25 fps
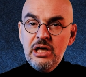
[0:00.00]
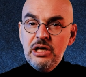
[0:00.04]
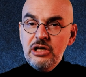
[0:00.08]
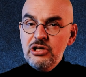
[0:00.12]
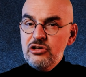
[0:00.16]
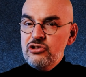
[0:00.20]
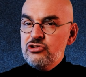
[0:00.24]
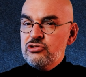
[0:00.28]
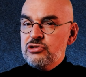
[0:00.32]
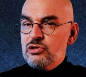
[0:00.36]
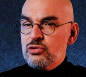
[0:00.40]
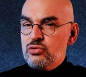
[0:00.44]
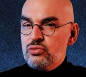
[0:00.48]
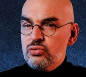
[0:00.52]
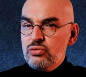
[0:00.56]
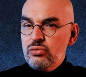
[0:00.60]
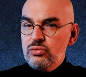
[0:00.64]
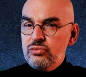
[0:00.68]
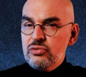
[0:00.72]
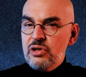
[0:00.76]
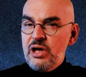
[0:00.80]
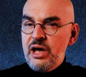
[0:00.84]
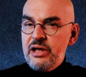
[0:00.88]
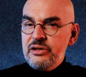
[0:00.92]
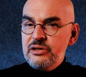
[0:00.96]
İşte
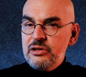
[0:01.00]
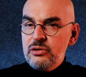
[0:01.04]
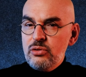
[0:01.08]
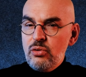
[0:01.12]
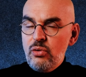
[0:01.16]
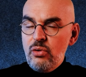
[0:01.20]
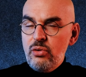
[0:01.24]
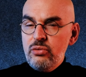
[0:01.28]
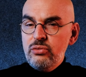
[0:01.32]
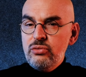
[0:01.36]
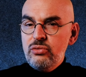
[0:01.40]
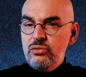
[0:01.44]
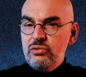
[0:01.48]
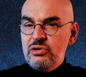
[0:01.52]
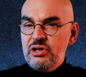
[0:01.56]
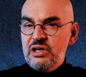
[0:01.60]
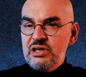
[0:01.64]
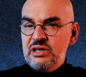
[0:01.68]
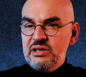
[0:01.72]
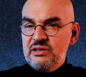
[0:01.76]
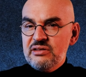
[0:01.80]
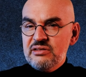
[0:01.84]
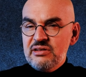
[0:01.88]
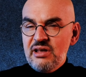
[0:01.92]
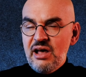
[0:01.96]
sultanın
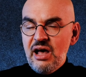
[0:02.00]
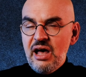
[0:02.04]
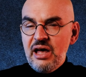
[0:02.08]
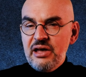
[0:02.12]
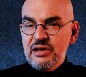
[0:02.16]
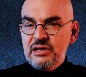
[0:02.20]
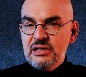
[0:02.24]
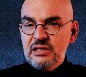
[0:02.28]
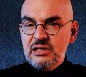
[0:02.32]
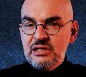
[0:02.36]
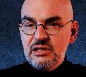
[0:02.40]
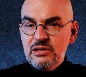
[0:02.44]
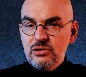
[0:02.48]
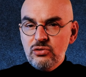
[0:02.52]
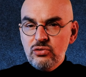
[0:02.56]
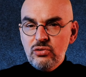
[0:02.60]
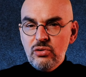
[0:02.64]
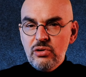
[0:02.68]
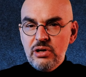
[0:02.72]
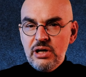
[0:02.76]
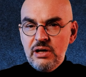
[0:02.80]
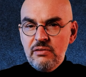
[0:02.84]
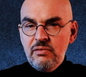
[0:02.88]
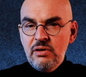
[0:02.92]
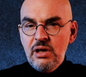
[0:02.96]
önündeki tarihi
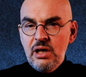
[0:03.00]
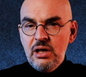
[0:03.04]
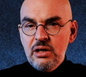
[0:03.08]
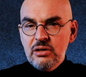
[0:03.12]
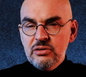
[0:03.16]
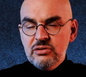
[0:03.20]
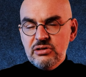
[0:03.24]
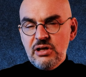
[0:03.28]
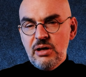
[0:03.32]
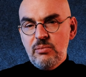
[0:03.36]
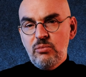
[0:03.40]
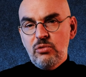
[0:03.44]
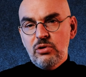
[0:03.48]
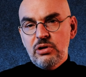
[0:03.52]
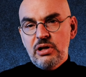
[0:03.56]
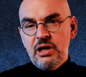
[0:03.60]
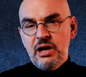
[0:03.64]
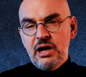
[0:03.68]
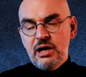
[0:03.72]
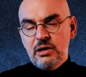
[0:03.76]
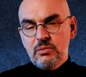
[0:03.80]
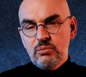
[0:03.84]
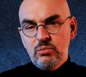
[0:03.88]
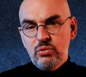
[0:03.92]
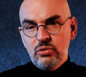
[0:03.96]
görev tam
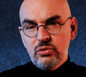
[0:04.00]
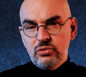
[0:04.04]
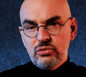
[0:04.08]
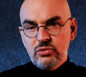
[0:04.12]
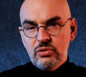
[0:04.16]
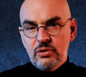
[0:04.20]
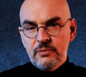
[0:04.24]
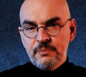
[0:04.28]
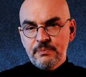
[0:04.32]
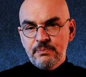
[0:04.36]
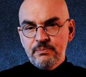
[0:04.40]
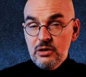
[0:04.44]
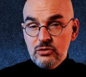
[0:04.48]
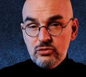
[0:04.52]
olarak buydu.